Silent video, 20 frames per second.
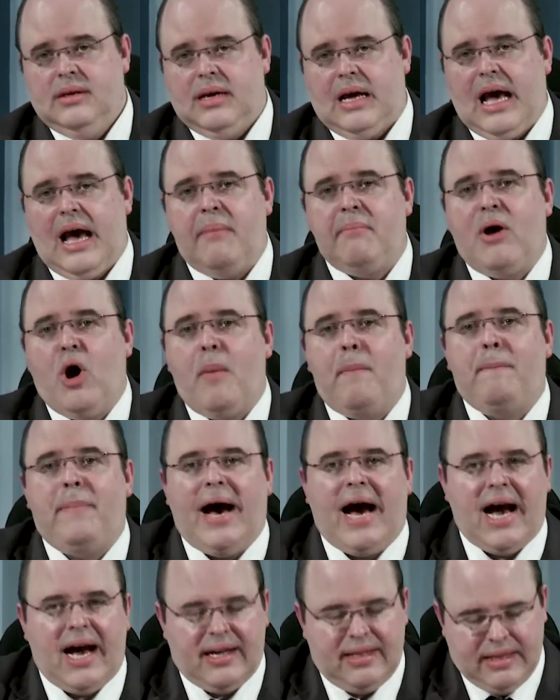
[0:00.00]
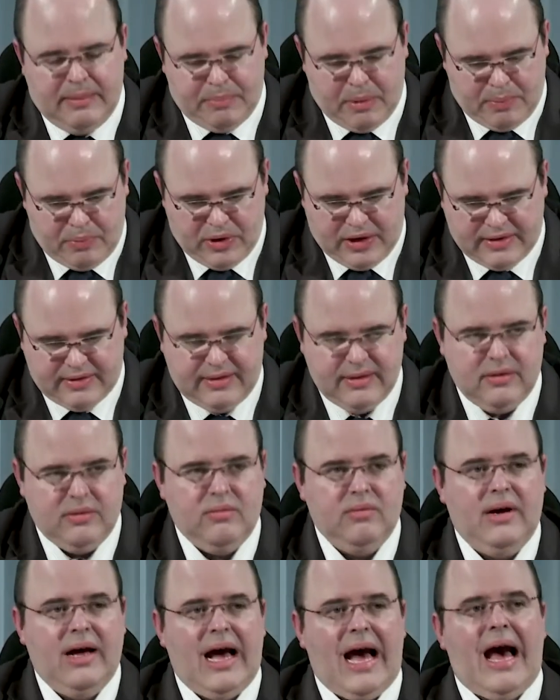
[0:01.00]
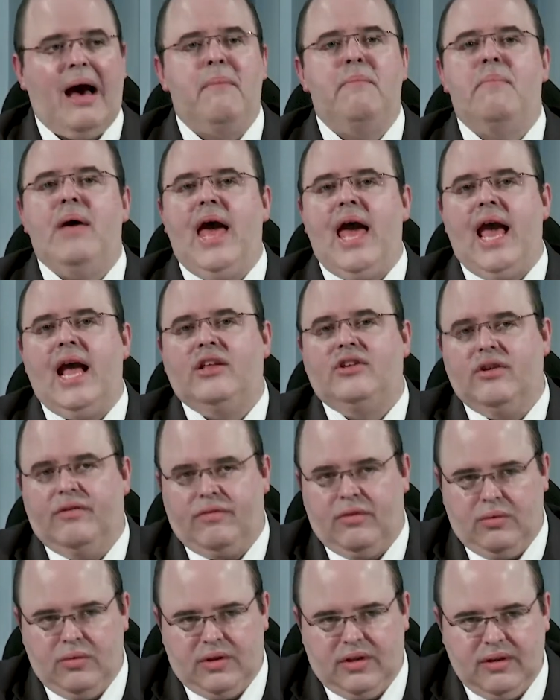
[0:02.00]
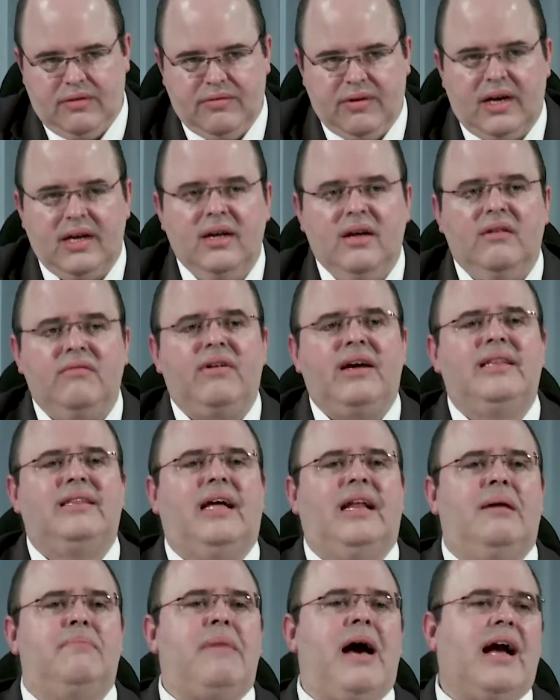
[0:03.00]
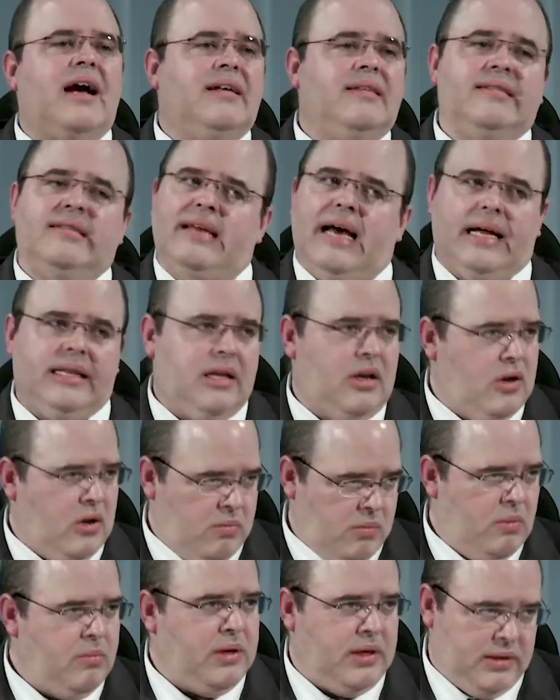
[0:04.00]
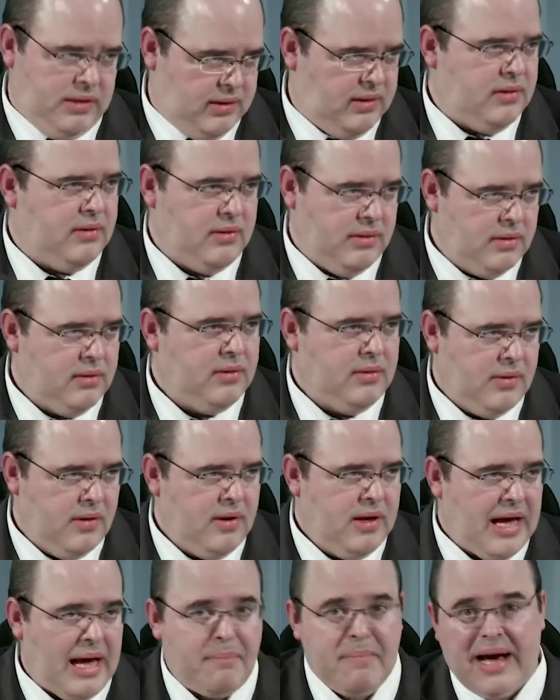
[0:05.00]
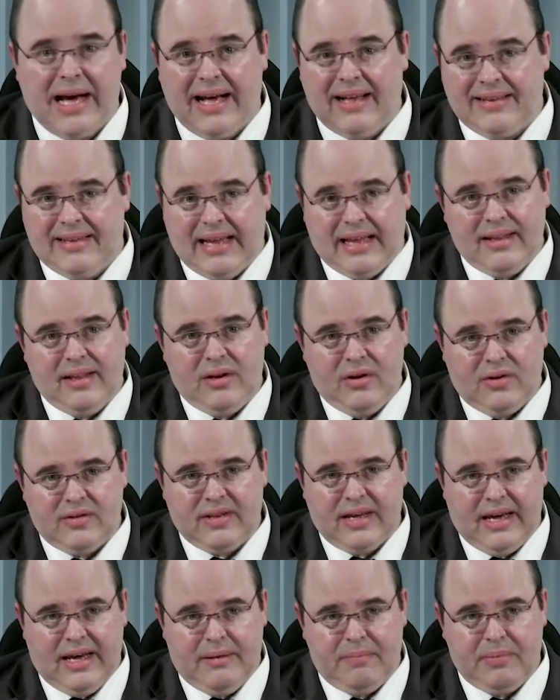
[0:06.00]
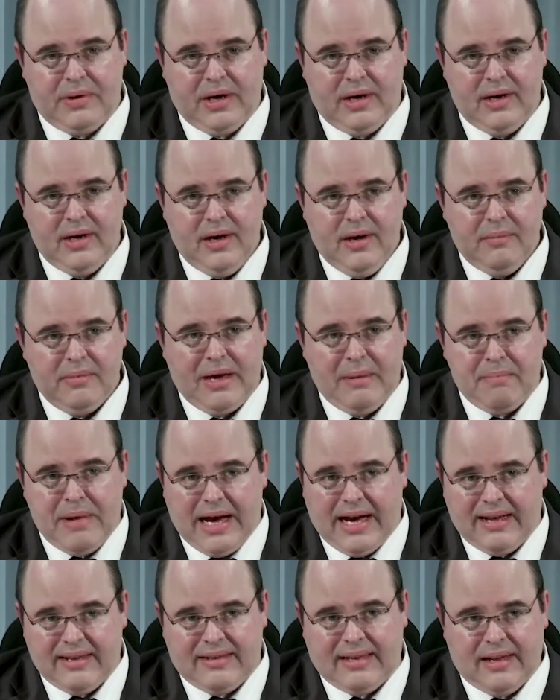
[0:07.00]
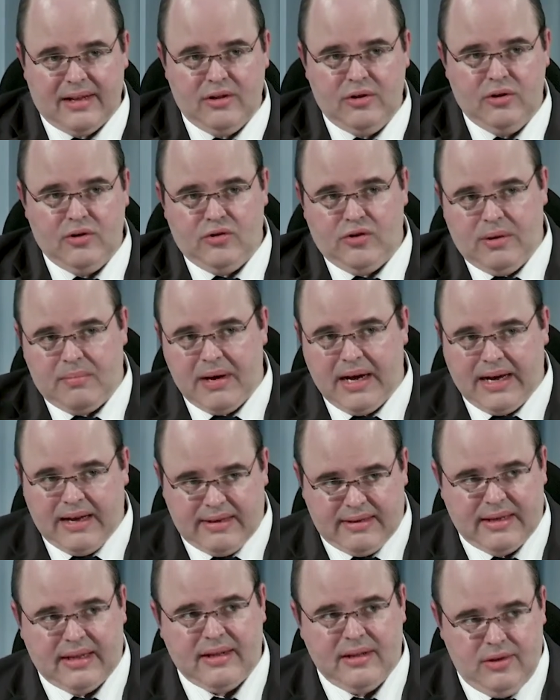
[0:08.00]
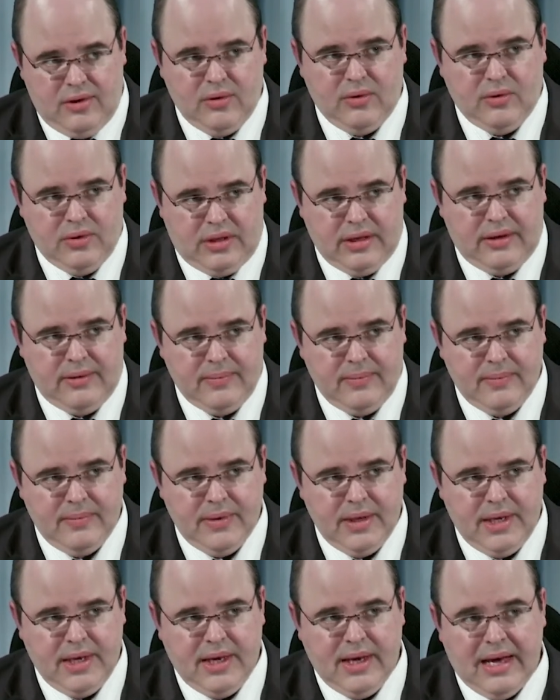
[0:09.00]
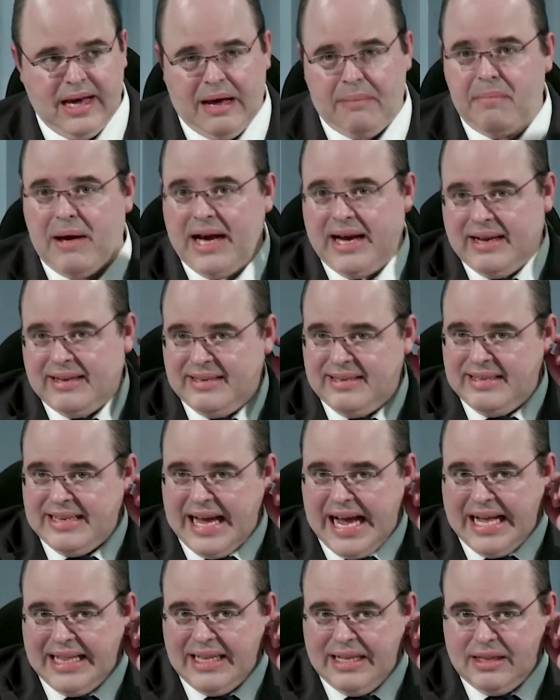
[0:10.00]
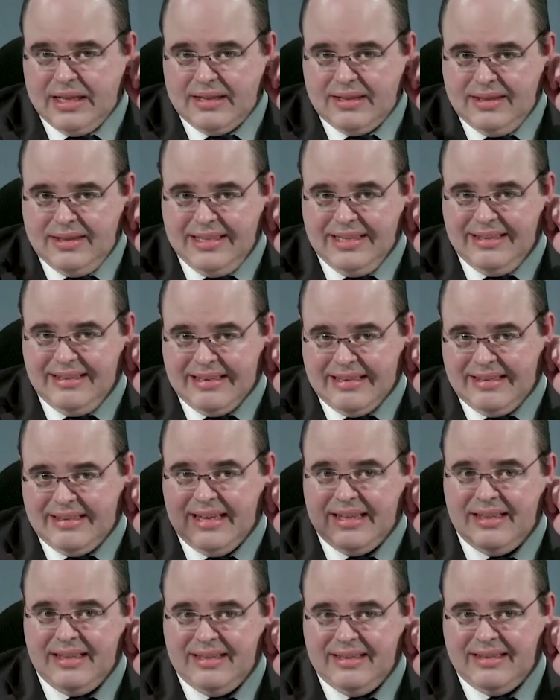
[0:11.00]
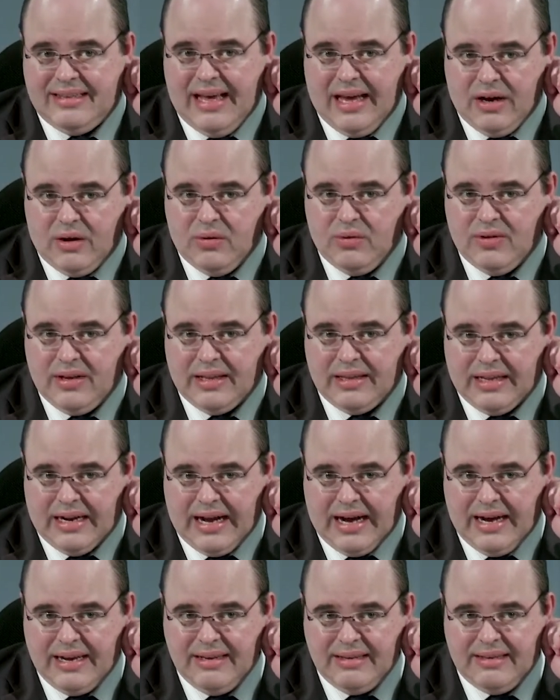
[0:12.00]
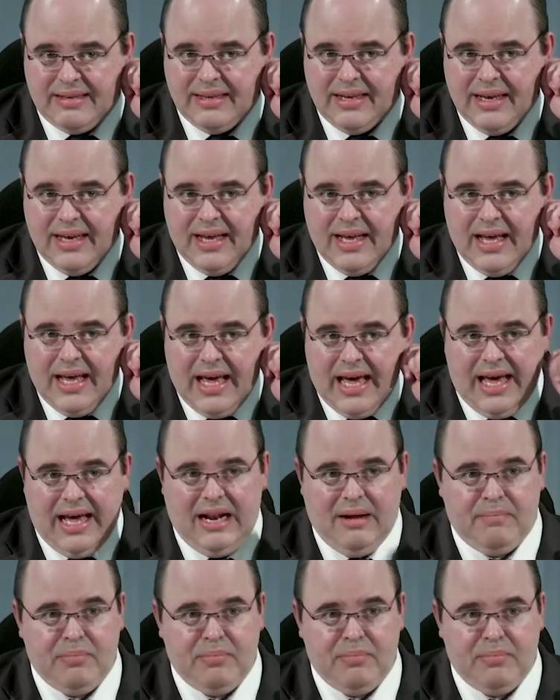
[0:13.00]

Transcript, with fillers: a maior parte da população, a média evolutiva, vai estar na bagaçada normalmente. A bagaçada da é nossa época, porque a bagaçada de hoje não é a bagaçada de ontem. A bagaçada de 17 séculos atrás era,